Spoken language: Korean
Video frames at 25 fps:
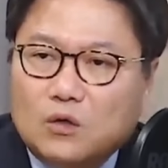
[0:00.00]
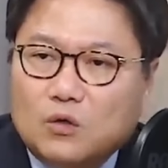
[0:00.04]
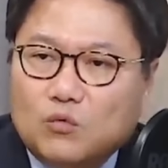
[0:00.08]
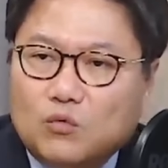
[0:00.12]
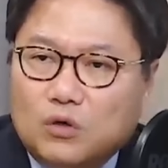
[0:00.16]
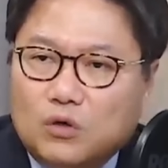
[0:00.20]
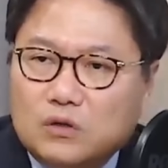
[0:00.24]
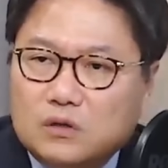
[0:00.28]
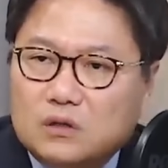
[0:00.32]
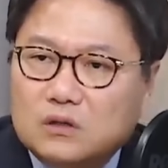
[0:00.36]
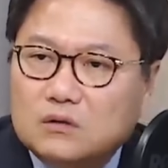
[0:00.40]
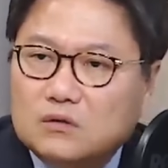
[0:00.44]

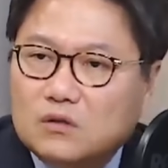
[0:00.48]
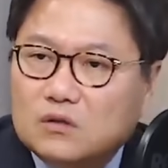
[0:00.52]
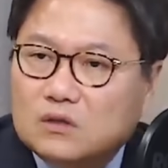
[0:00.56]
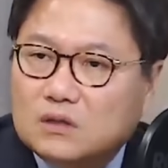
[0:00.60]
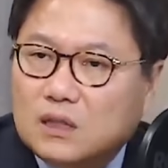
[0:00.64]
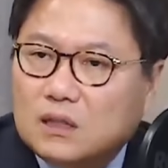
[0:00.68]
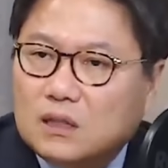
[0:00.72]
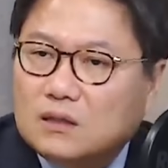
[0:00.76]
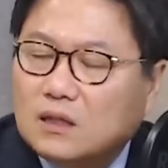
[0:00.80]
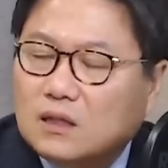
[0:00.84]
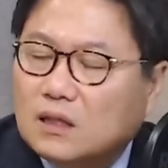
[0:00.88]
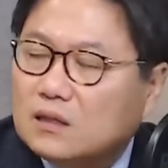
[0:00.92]
훨씬 더
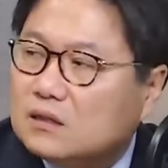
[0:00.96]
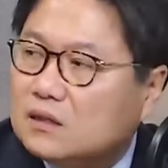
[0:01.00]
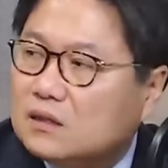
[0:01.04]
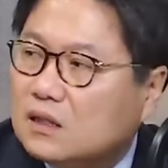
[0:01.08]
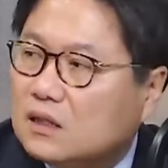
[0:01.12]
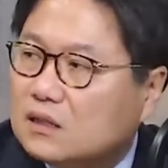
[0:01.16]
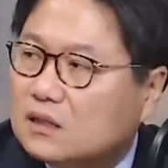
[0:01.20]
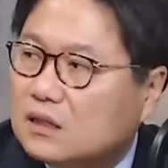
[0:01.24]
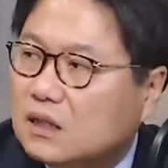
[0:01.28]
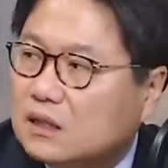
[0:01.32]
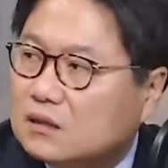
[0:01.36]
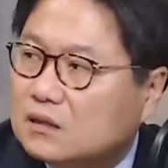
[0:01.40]
셌다는
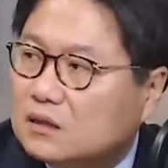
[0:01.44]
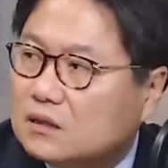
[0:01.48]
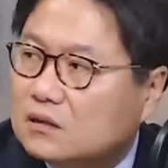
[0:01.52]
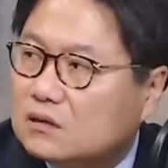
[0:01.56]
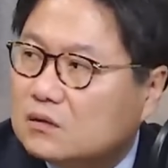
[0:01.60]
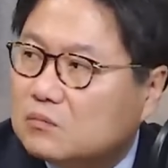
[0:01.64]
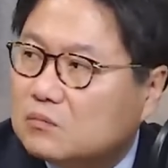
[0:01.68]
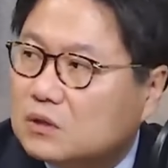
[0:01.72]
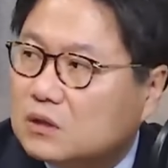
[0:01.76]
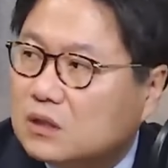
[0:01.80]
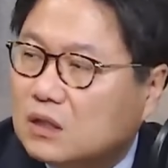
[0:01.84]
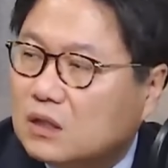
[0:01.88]
이야기
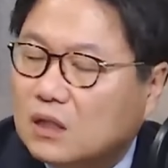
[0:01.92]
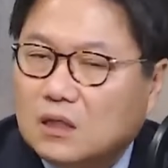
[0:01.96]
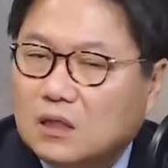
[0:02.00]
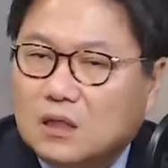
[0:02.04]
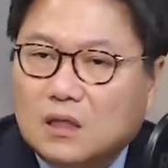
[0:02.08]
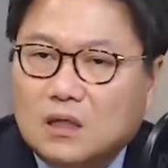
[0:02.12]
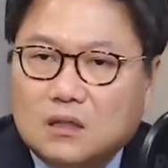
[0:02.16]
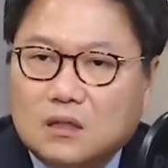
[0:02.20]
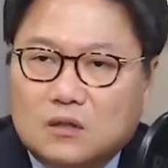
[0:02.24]
아니겠습니까? 그렇죠.